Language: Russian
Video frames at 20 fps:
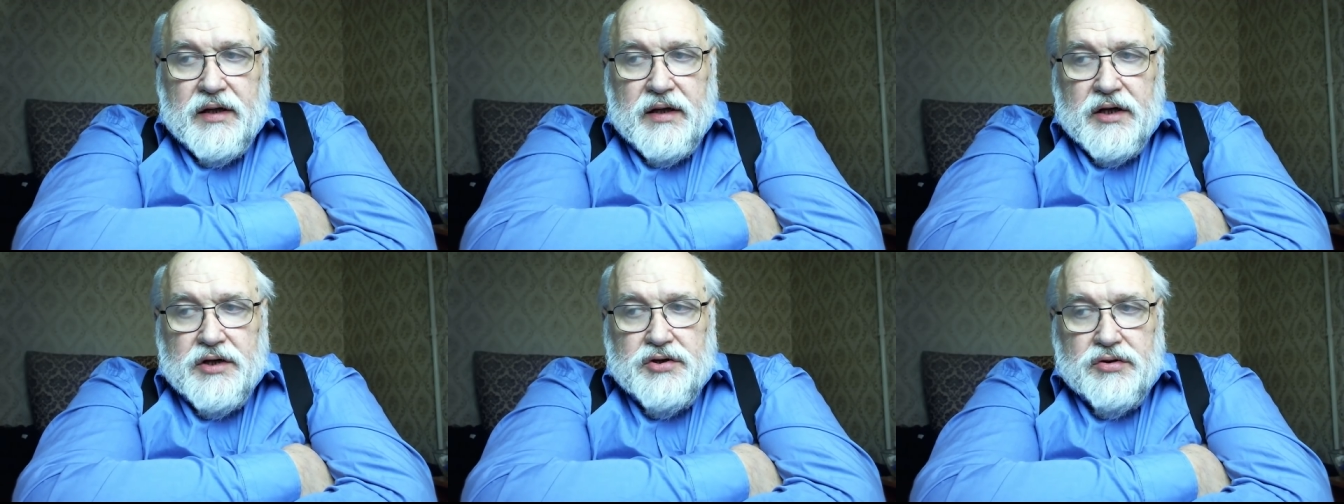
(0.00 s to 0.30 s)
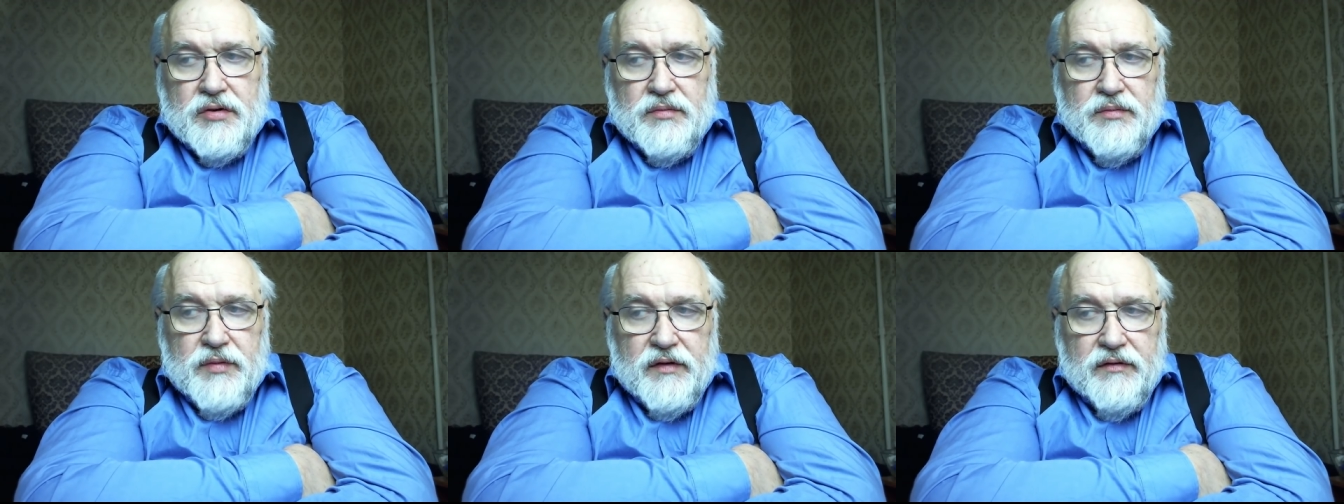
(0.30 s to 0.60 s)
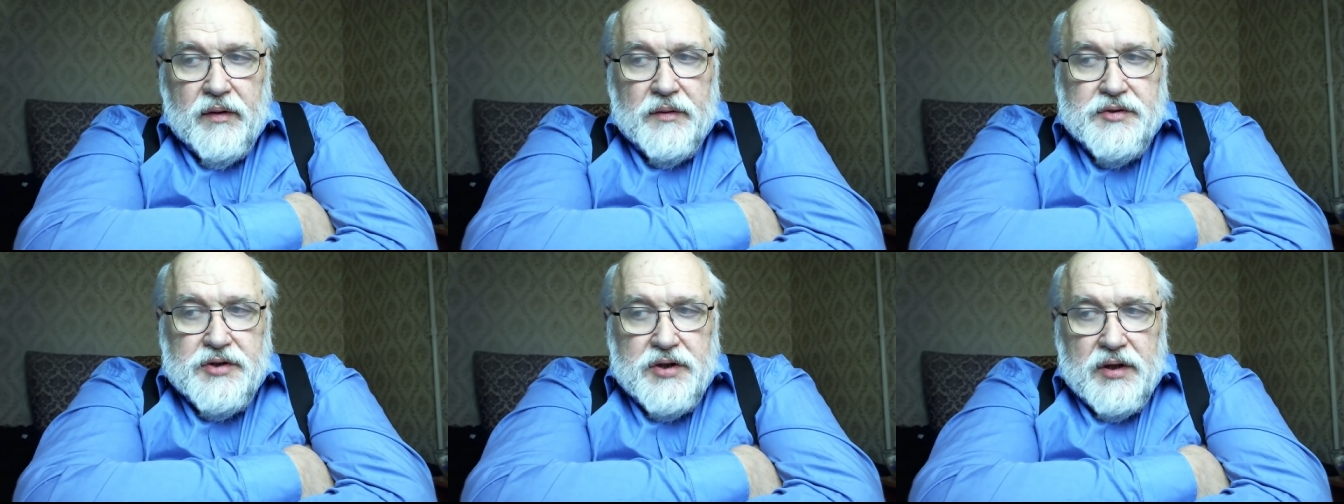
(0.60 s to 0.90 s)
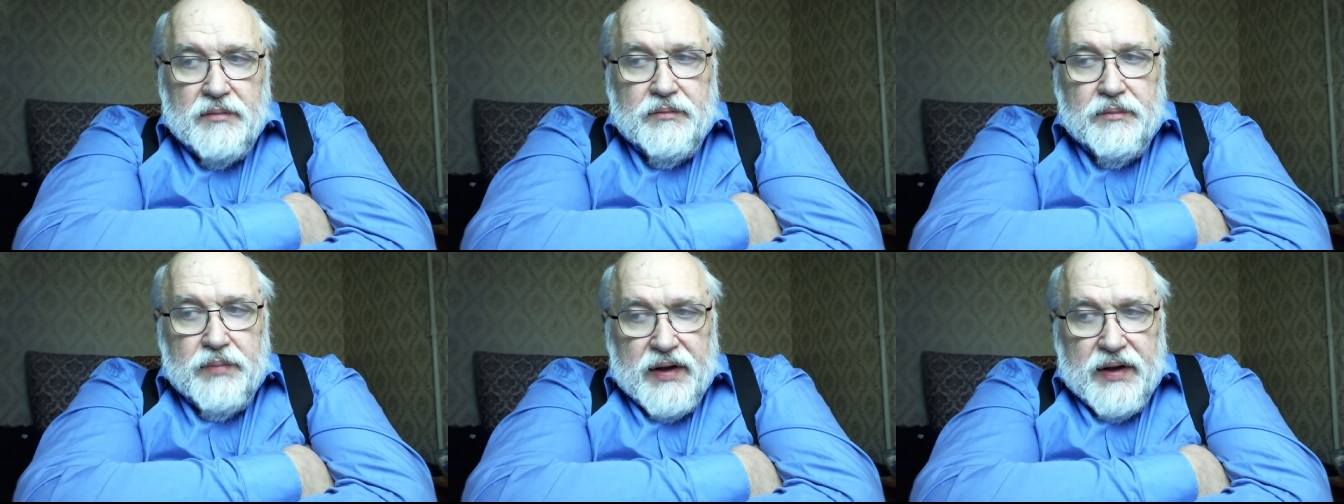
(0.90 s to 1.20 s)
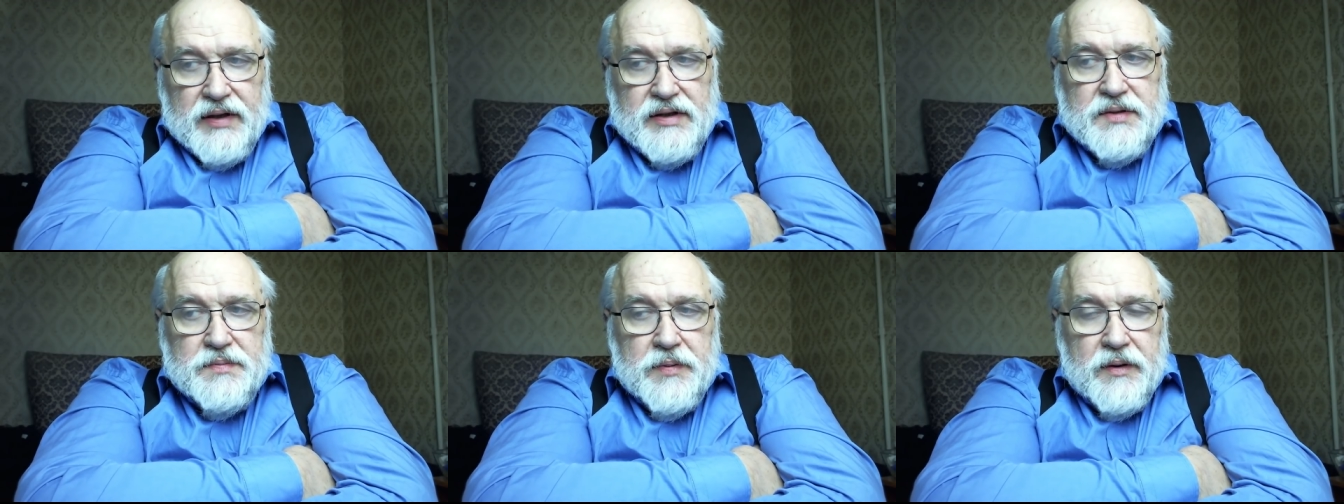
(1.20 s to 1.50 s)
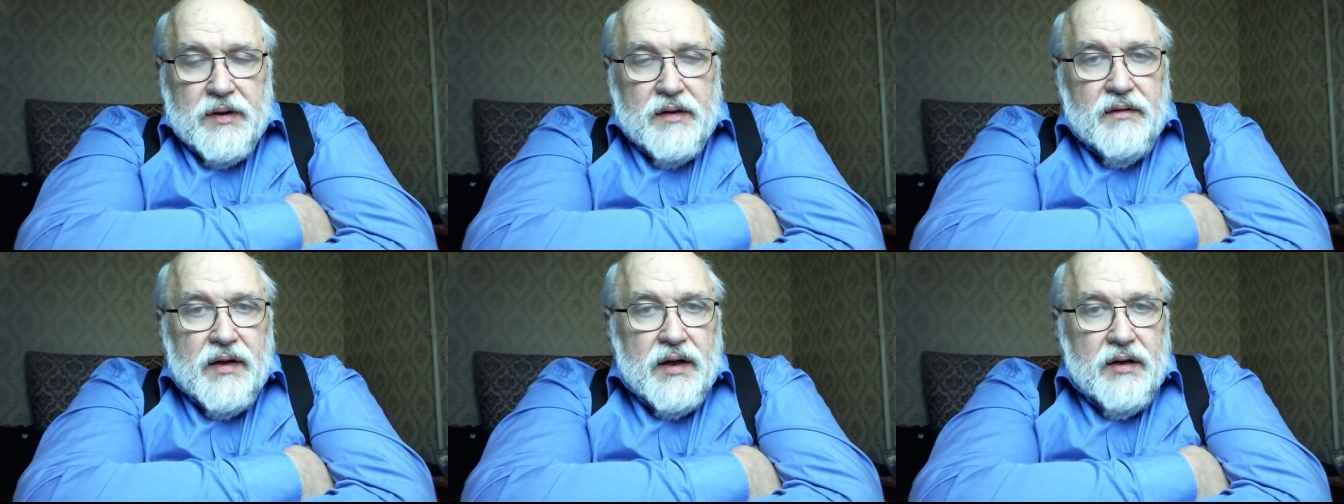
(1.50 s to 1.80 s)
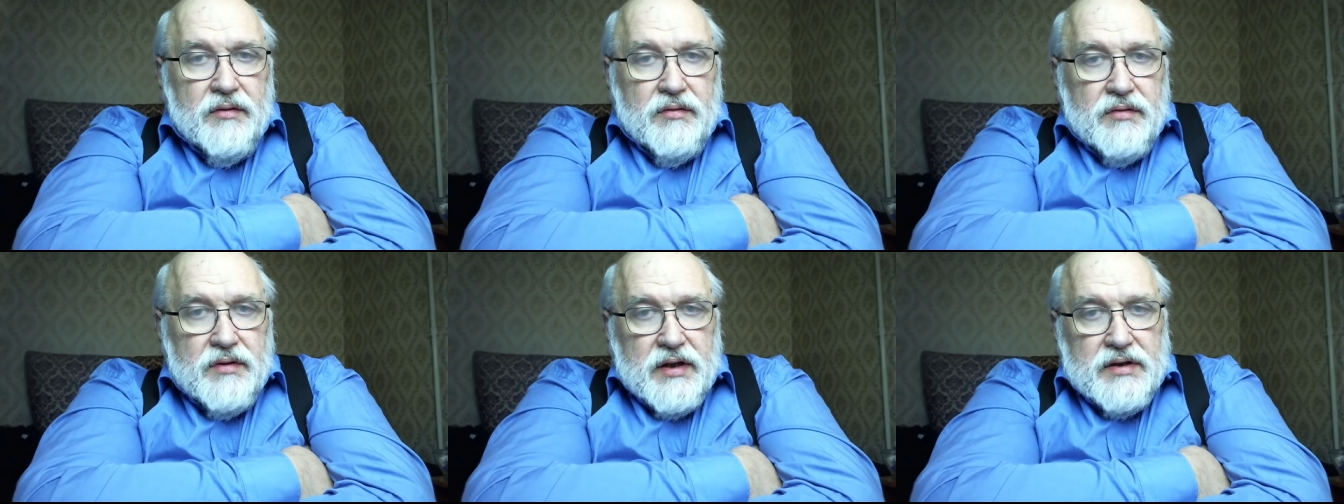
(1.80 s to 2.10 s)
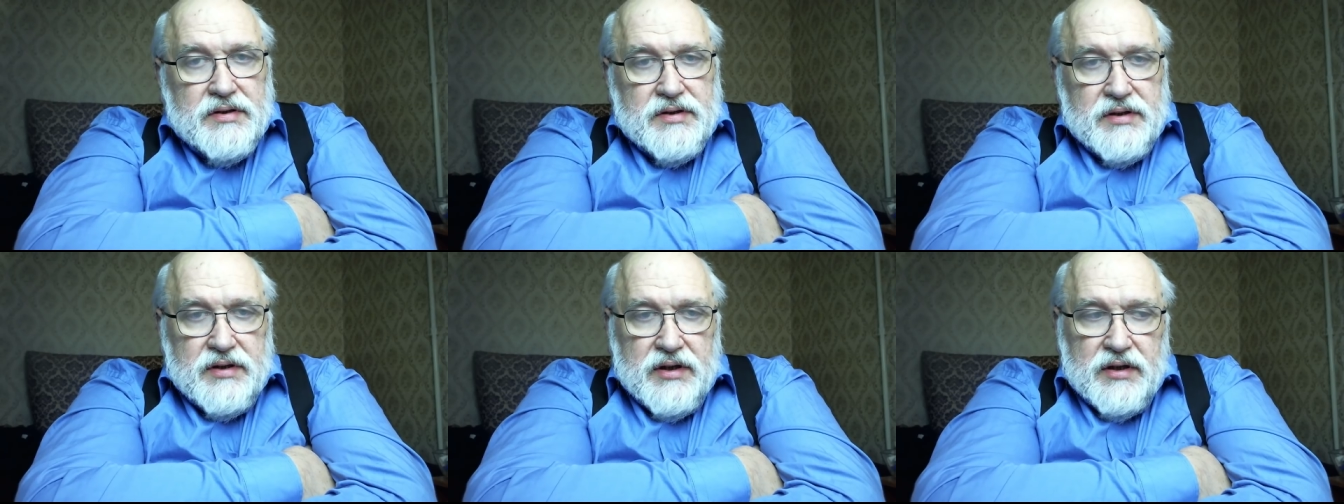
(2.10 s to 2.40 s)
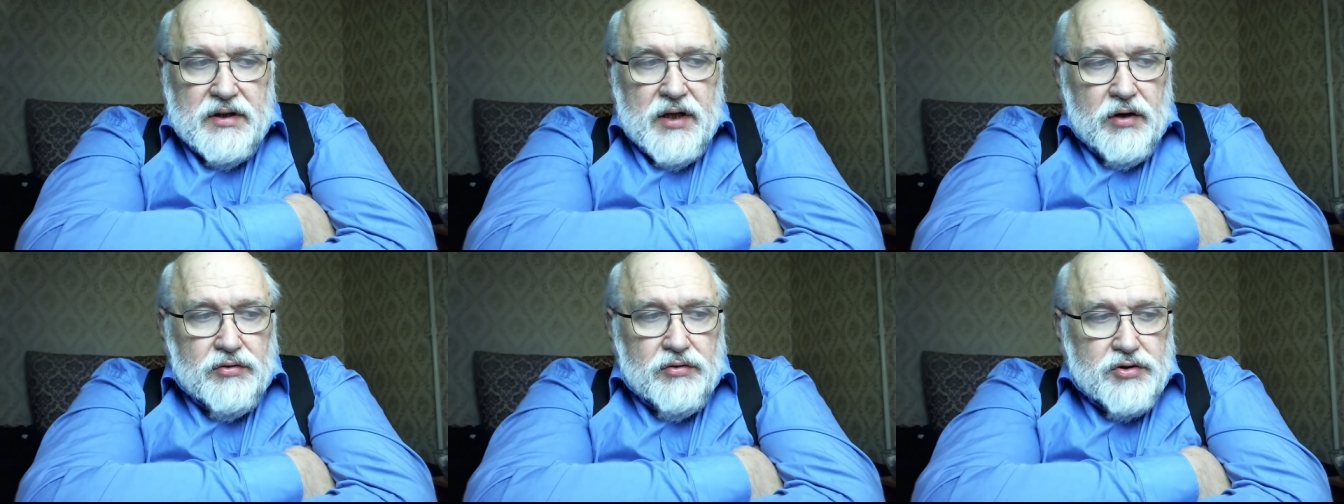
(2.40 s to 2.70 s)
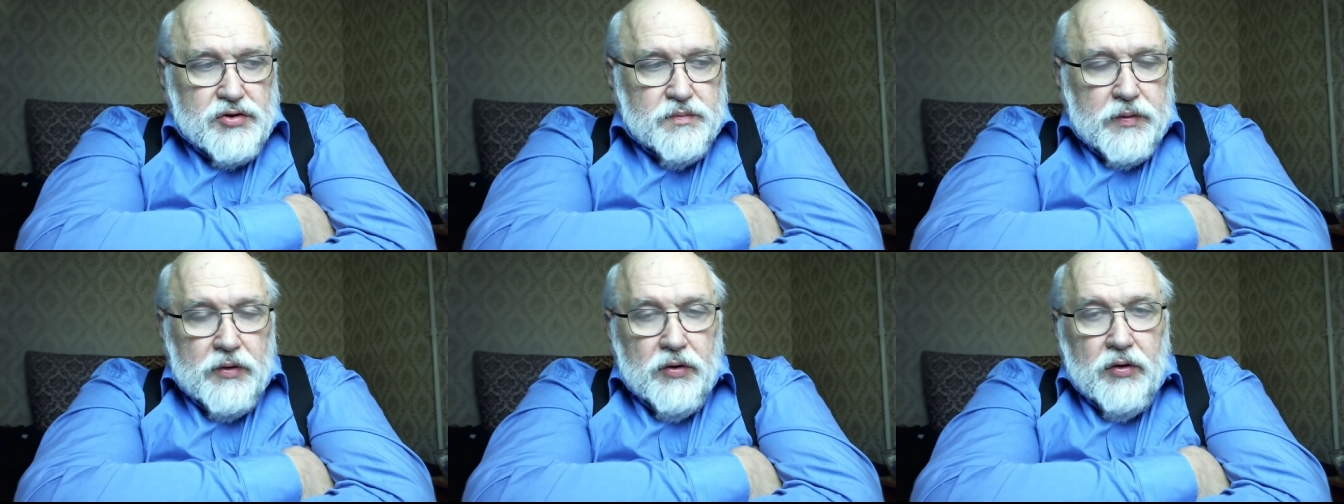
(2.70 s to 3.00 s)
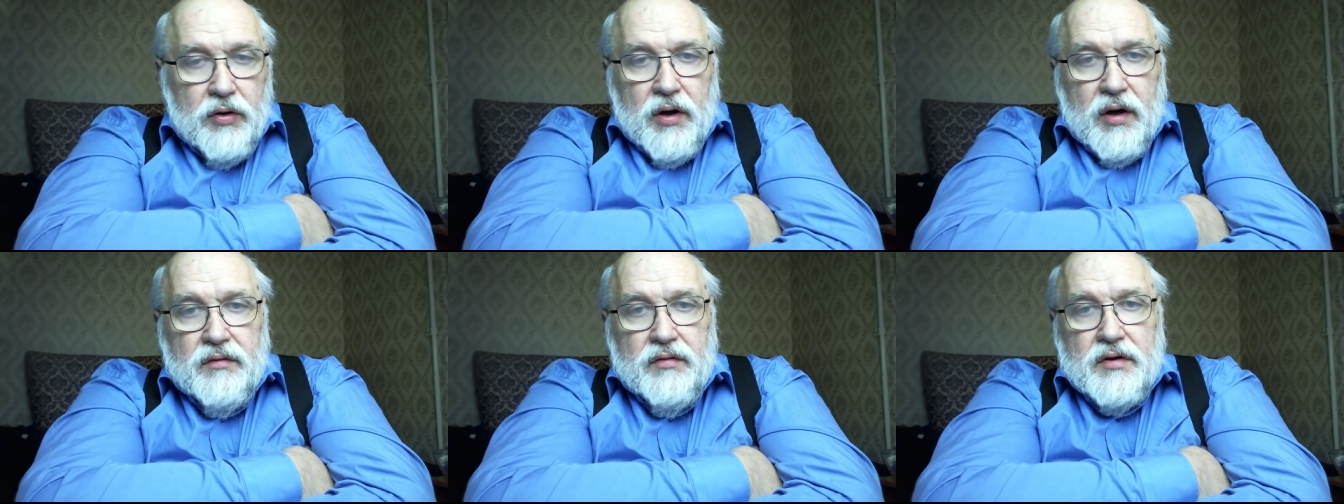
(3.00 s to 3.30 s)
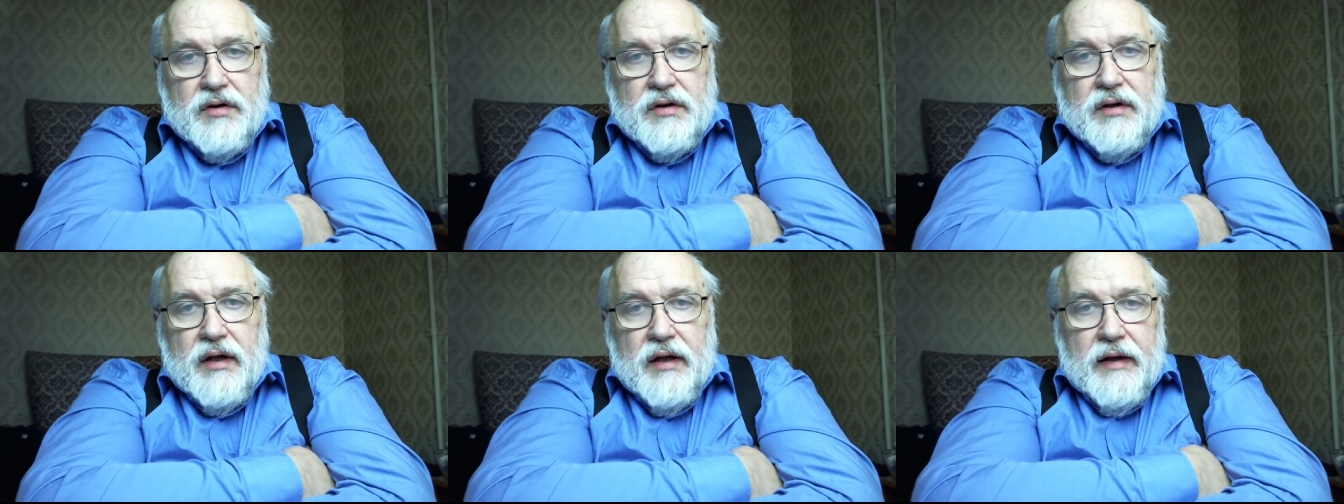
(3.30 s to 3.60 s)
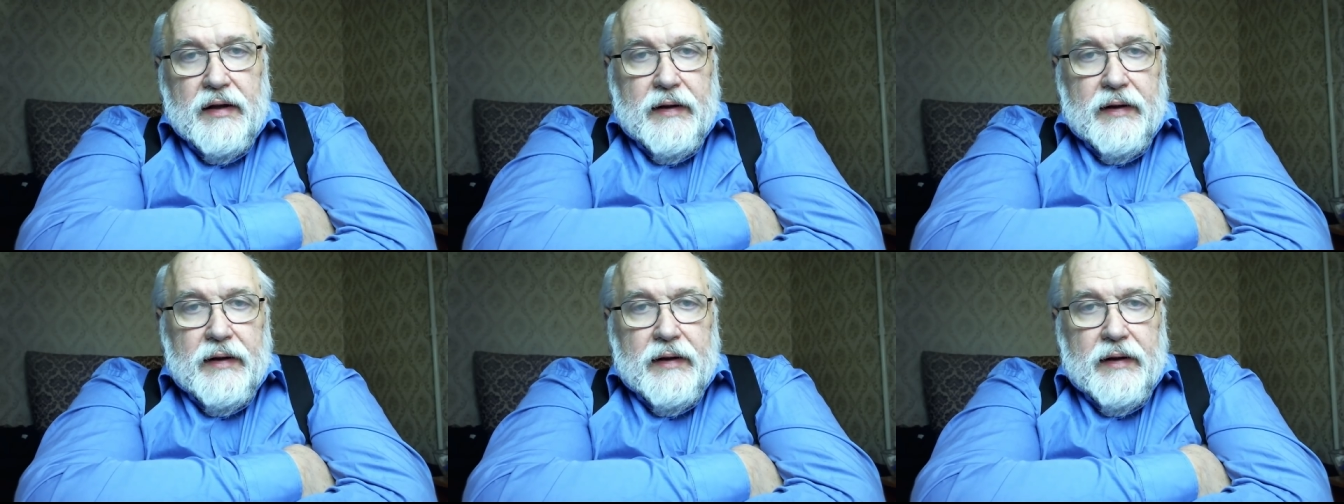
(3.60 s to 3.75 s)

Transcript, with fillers: конечно, что мы вообще, в принципе говоря, у нас не так уж плохо, вот,